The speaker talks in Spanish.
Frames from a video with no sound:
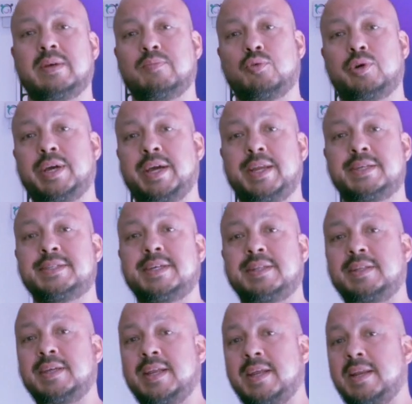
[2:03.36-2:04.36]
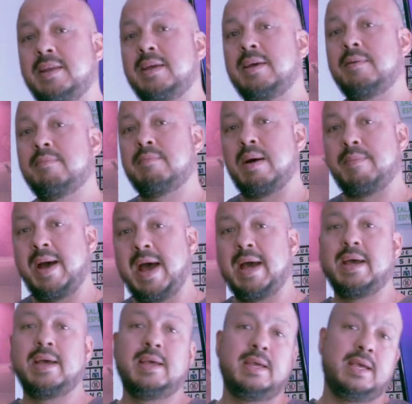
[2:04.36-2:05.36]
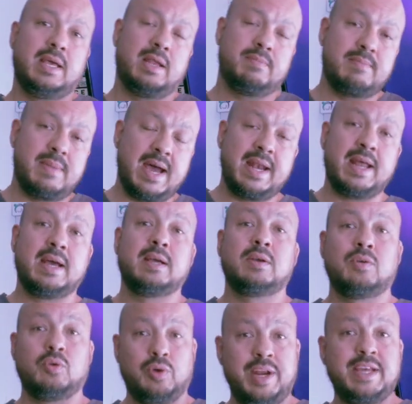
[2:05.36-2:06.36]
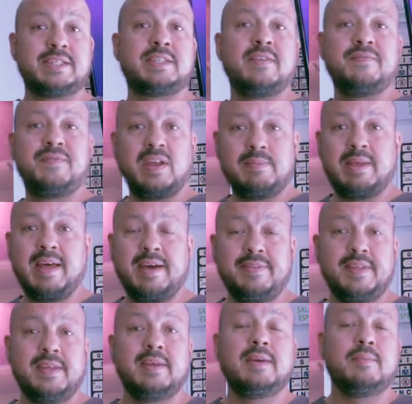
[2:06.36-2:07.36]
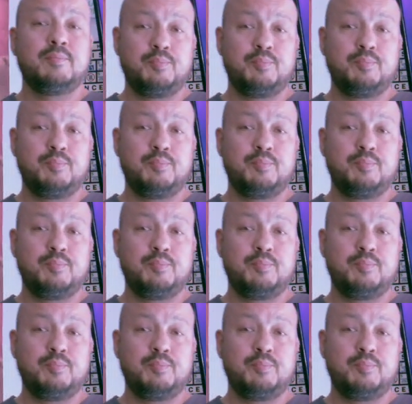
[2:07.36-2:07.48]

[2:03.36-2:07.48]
que mujeres que tienen mamá, hermana con esta enfermedad,